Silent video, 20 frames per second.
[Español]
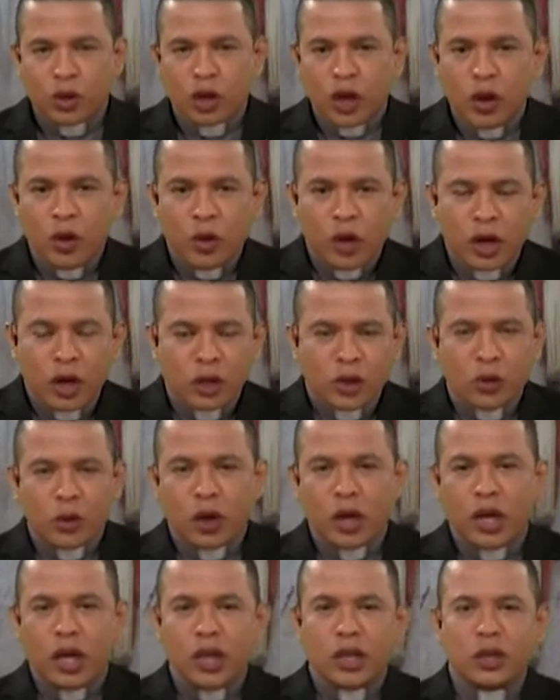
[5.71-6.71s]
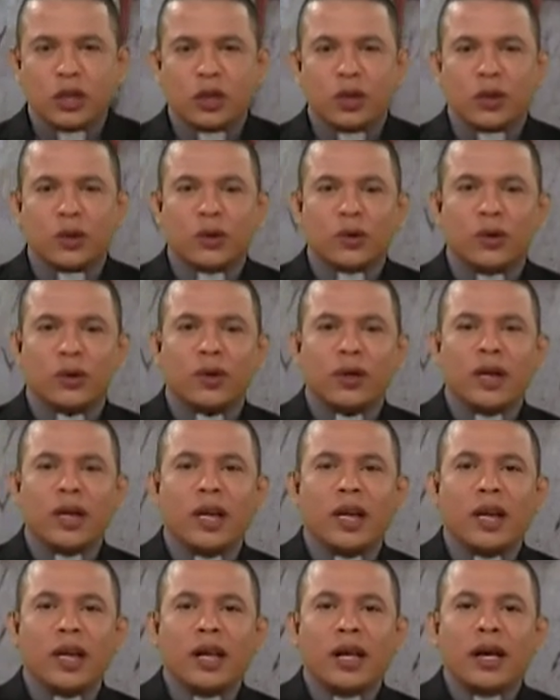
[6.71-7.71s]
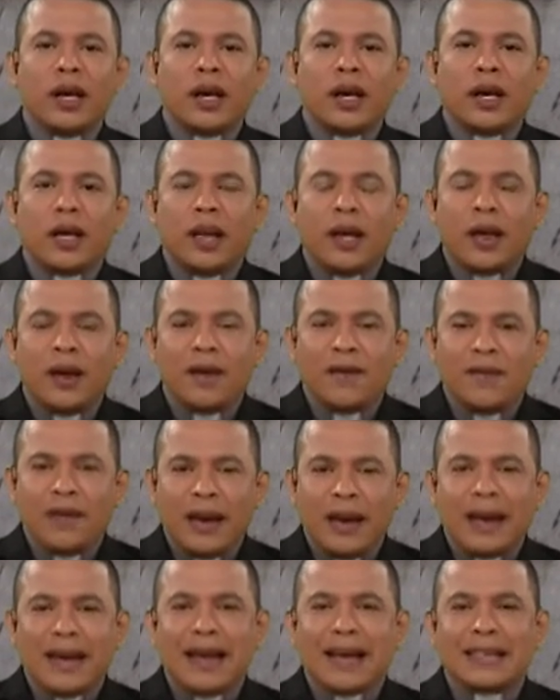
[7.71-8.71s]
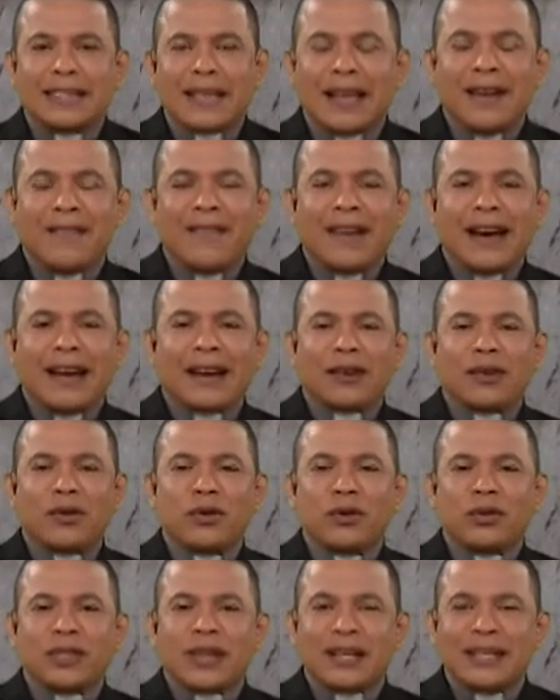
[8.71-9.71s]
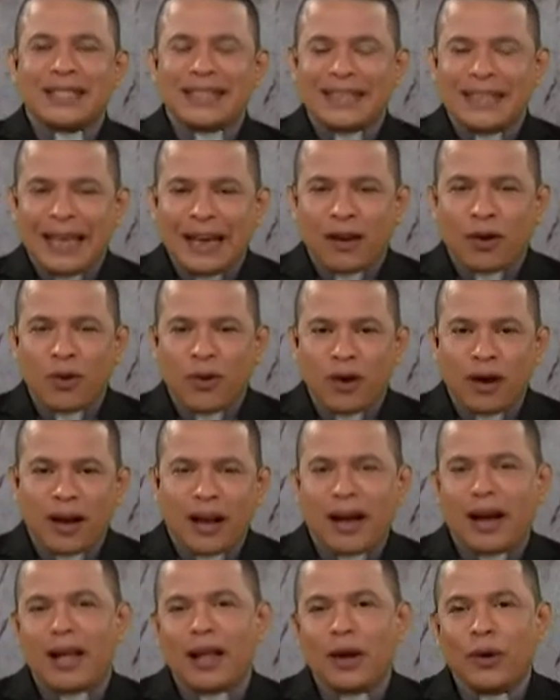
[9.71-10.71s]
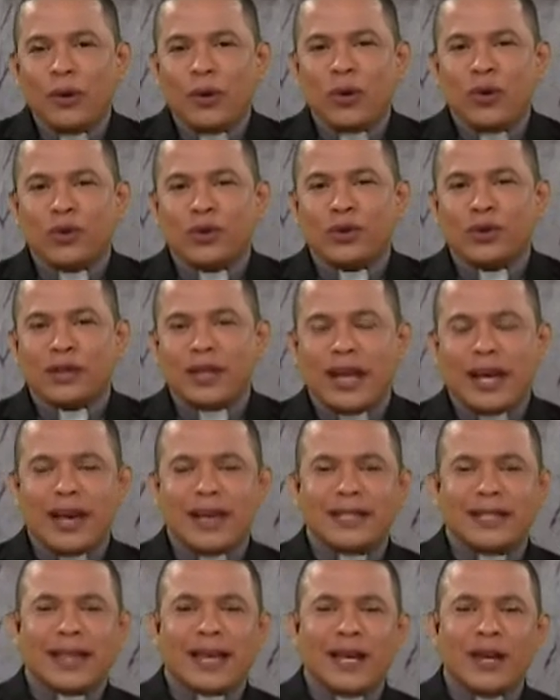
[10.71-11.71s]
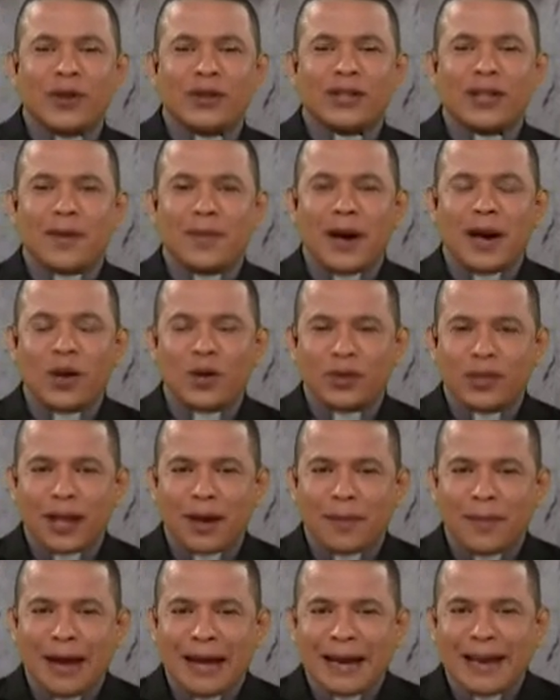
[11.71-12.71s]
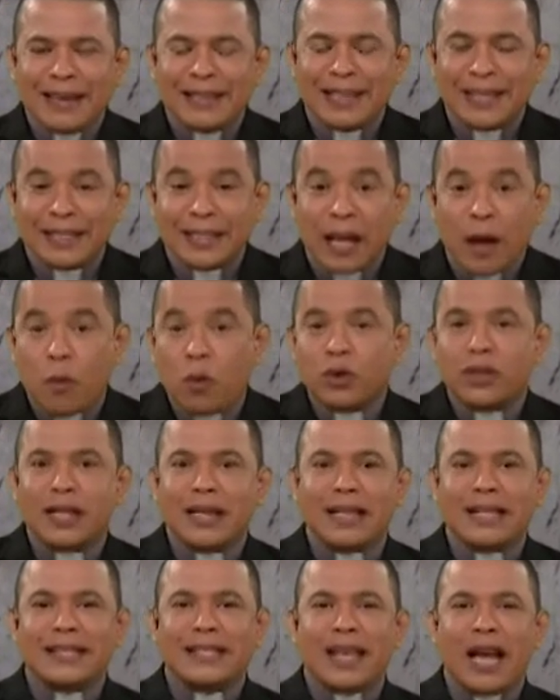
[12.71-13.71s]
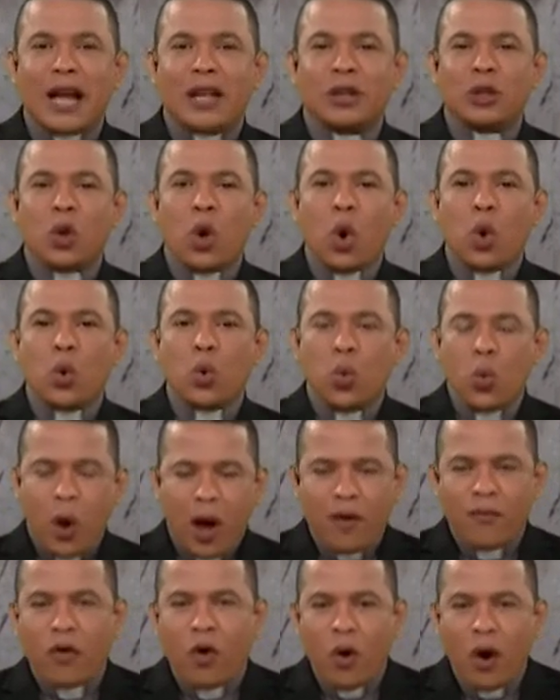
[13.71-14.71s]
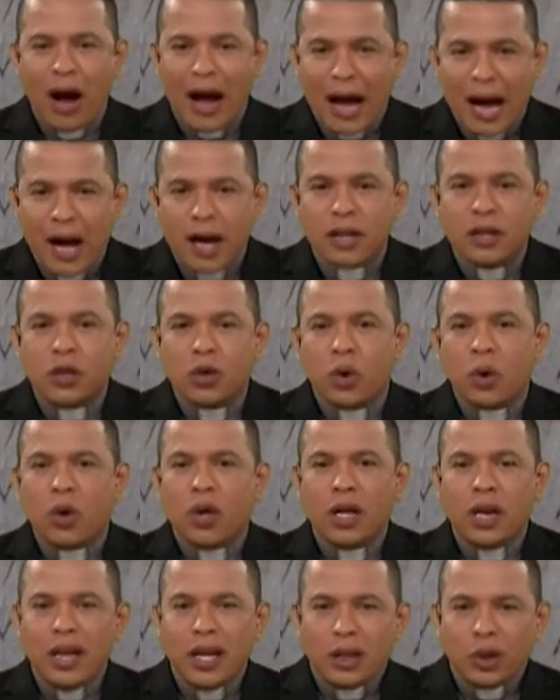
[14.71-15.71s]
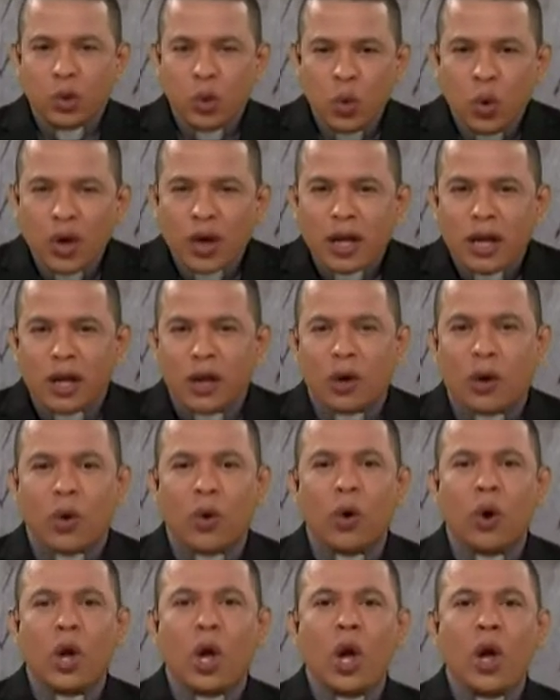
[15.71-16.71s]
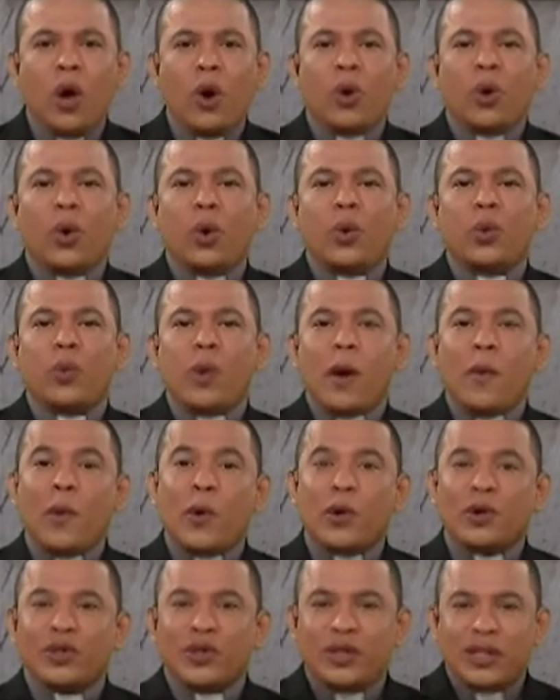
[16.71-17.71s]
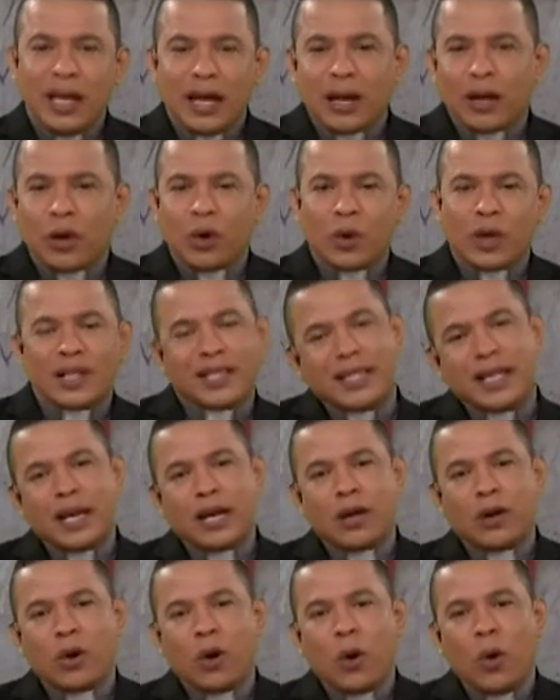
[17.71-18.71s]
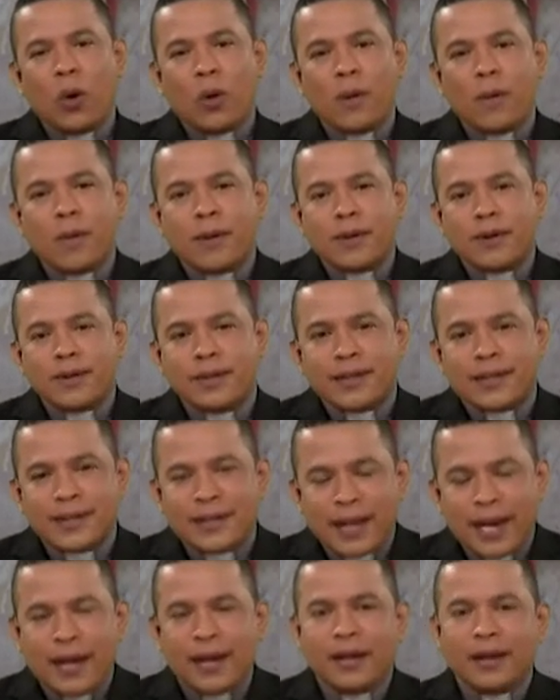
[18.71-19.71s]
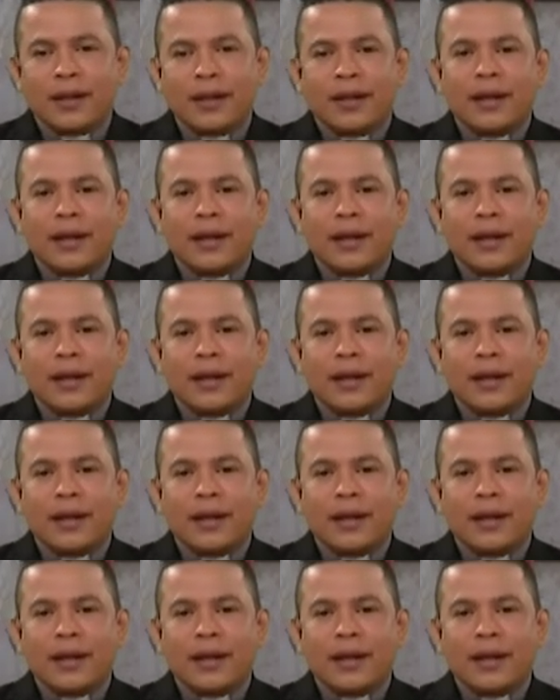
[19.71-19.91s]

Señor Jesucristo, que viene a salvarnos, esté con cada uno de ustedes, queridos hermanos, hermanas. Estamos iniciando un nuevo año litúrgico, un nuevo ciclo, el ciclo C,